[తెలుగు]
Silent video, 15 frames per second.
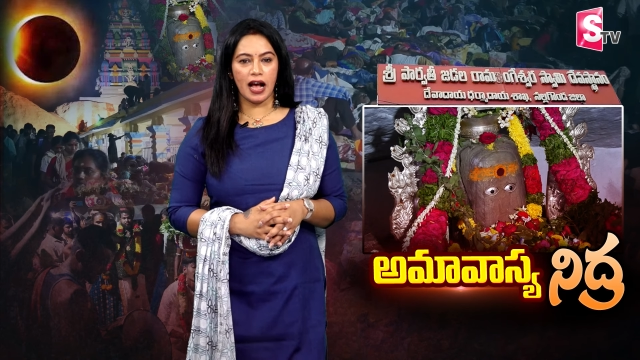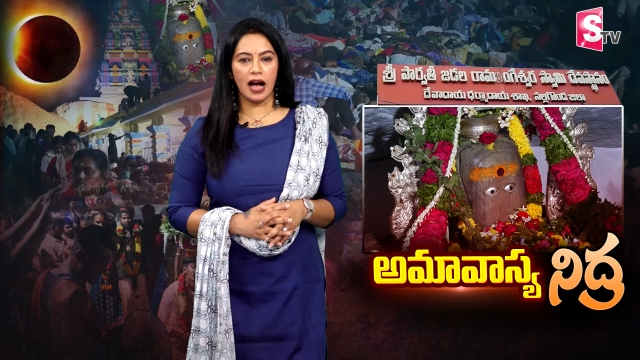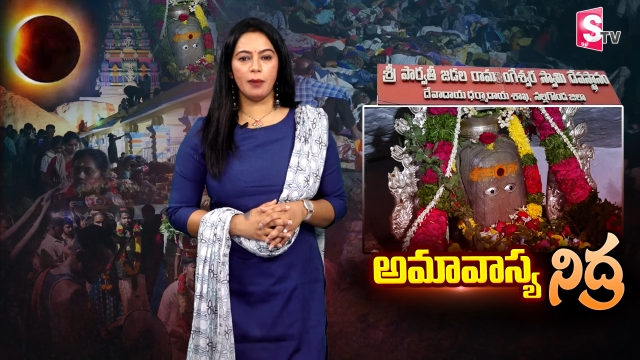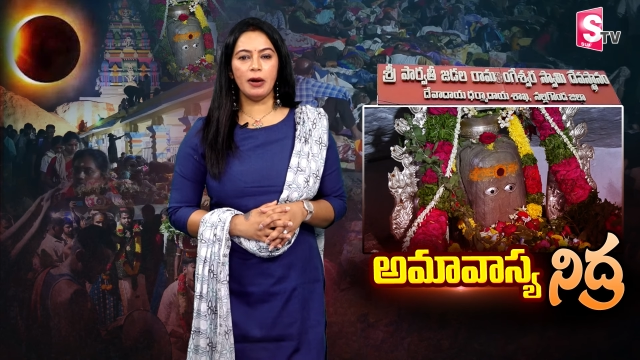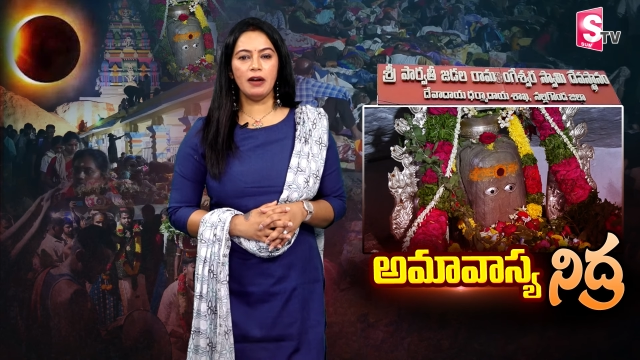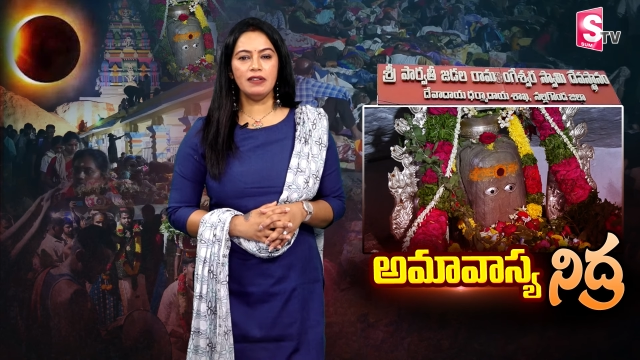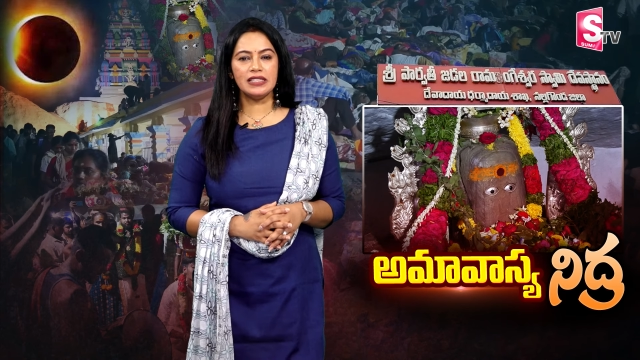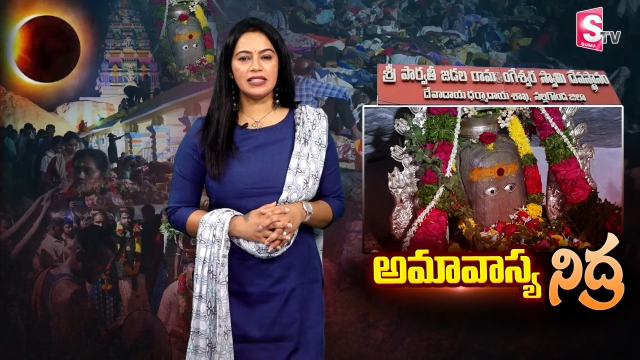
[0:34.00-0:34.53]

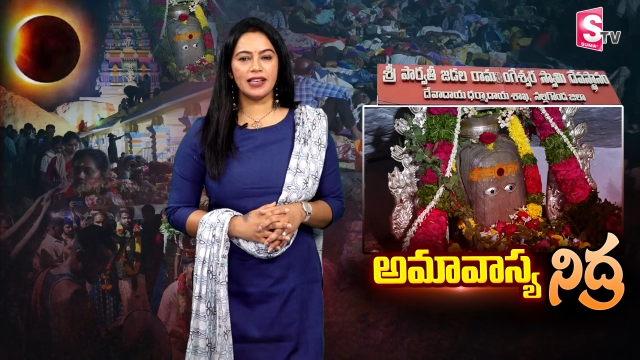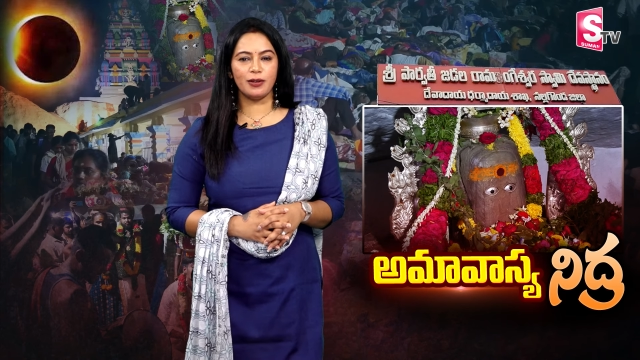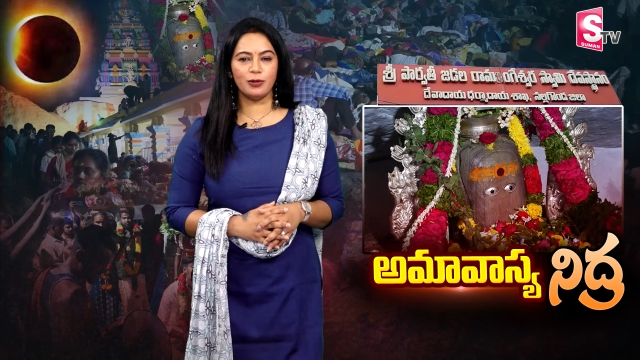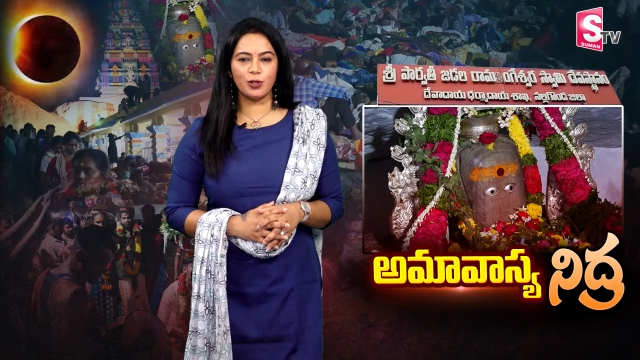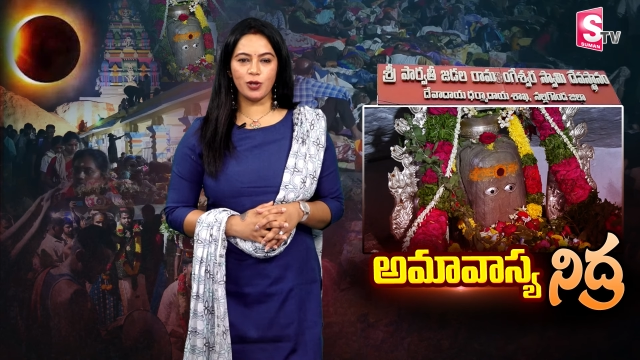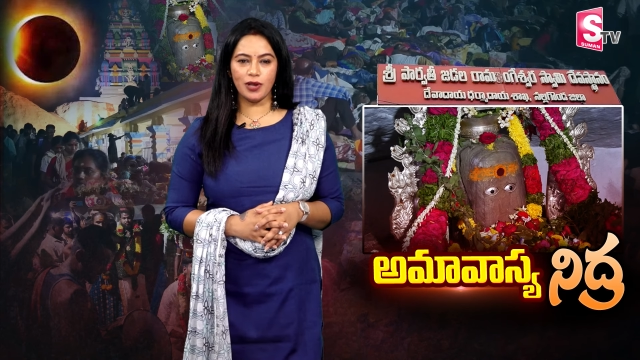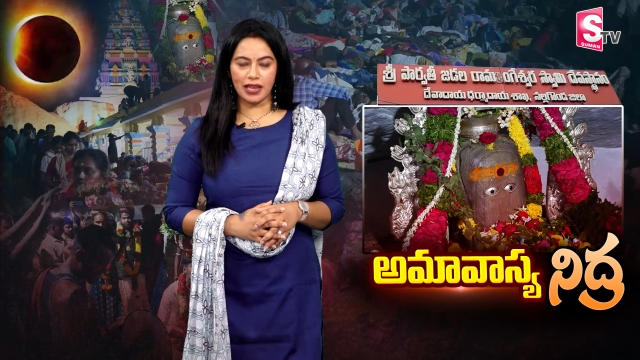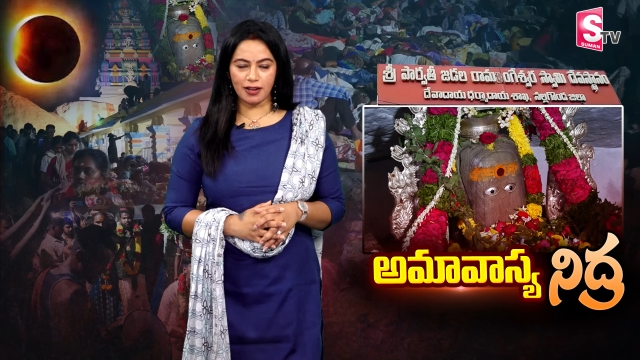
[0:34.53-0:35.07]
అమావాస్య
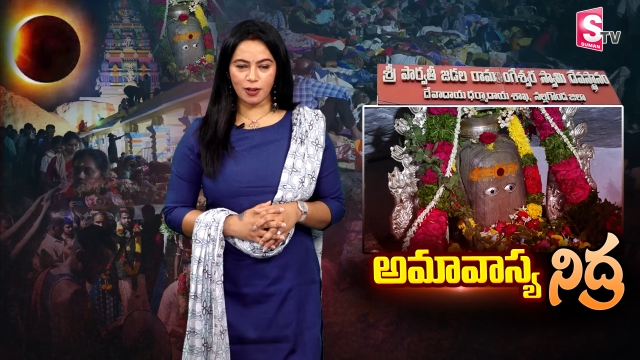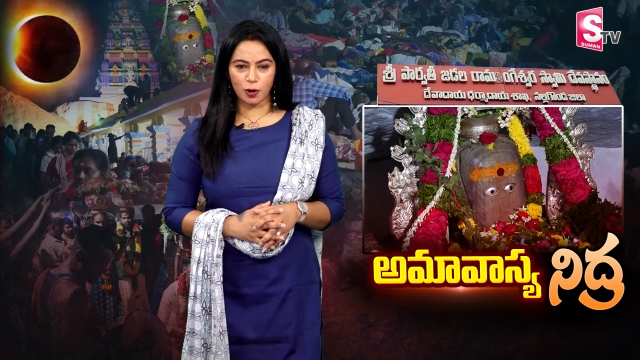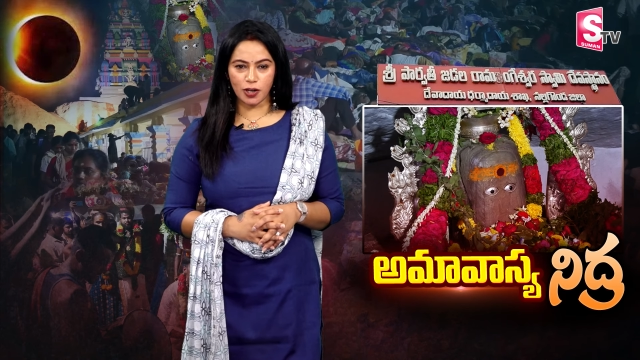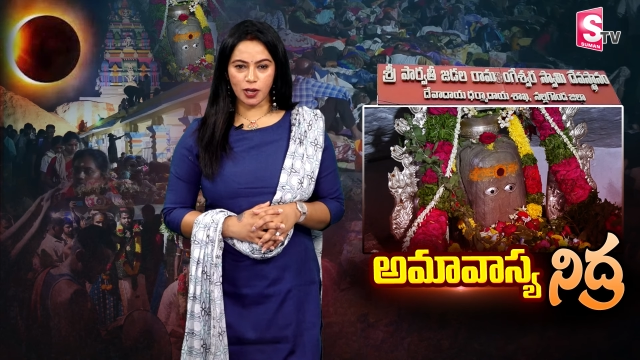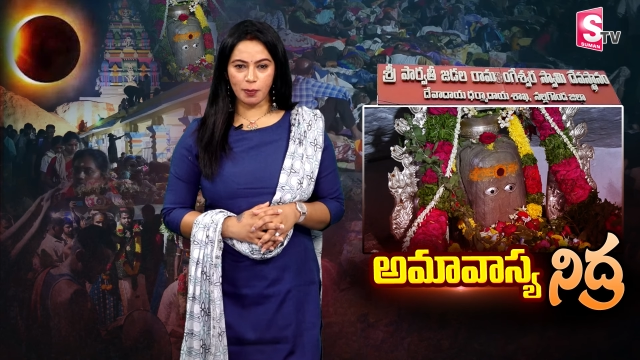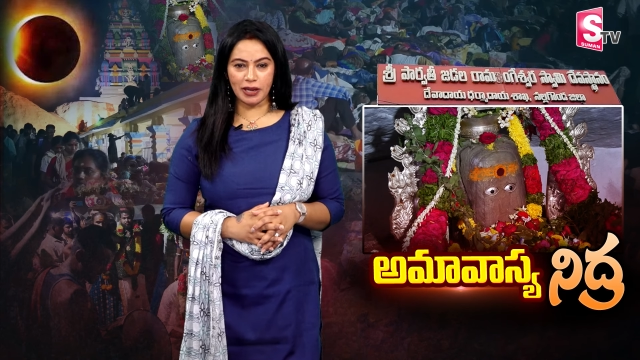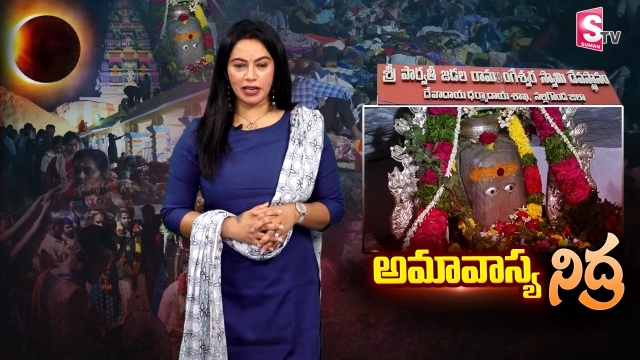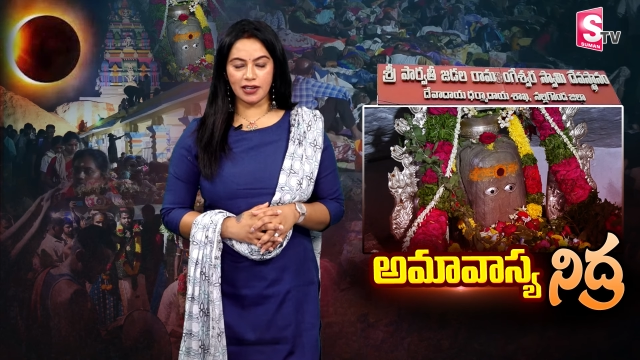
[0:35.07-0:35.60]
రోజు ఈ
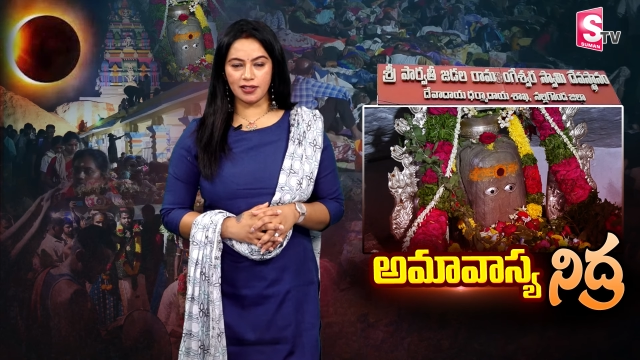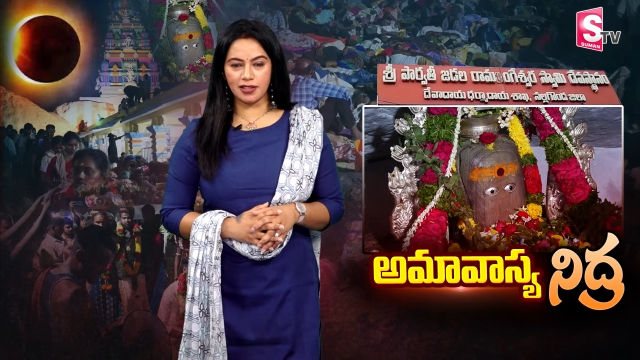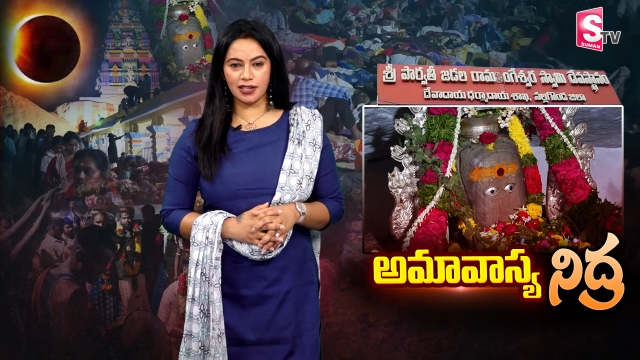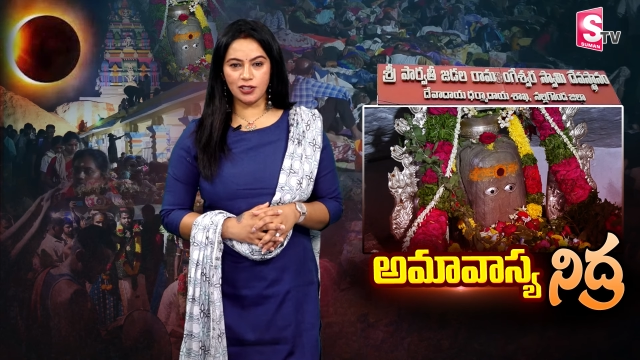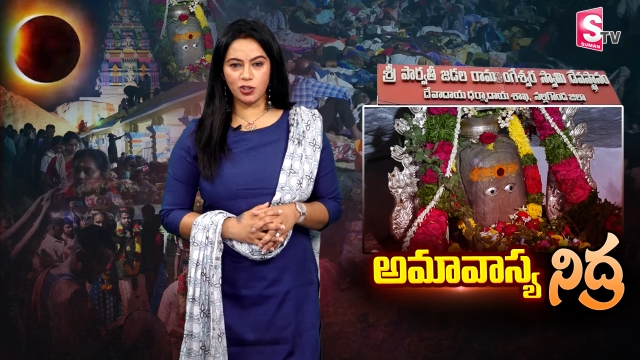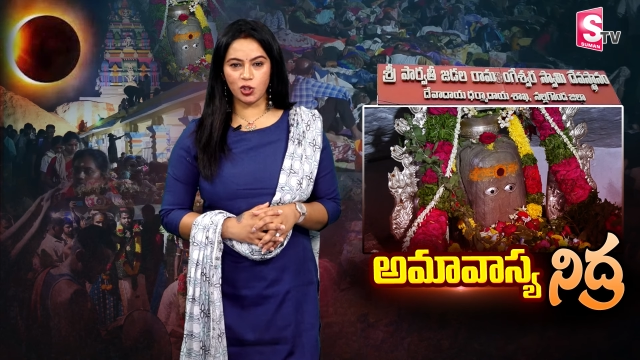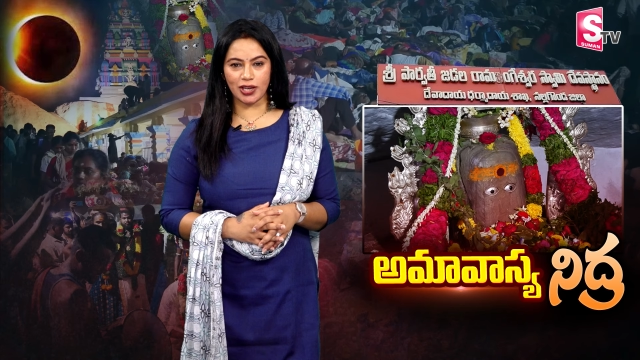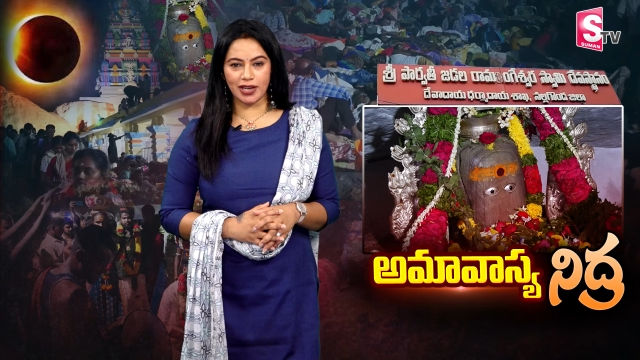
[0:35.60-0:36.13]
కొండపై
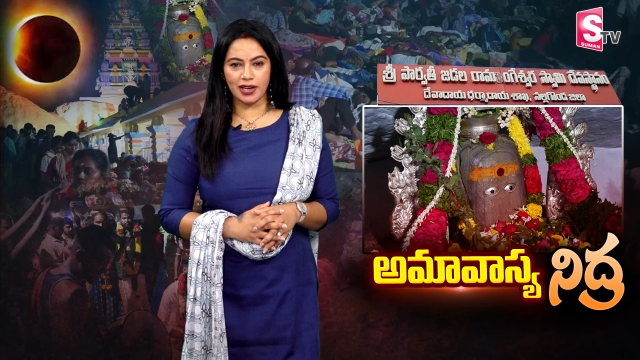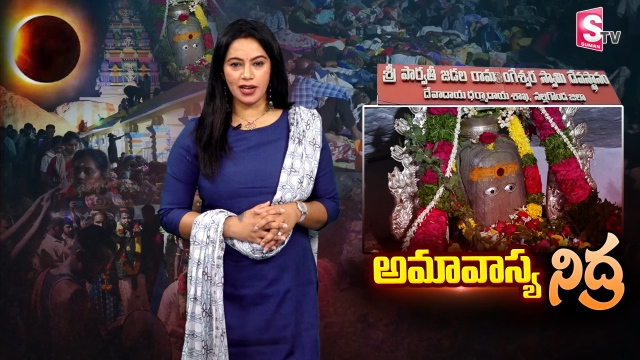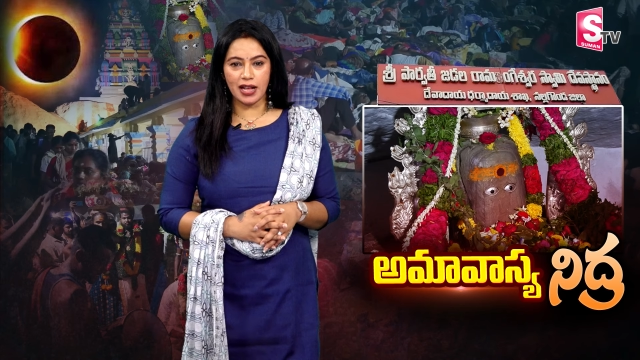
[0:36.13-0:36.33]
నిద్రించి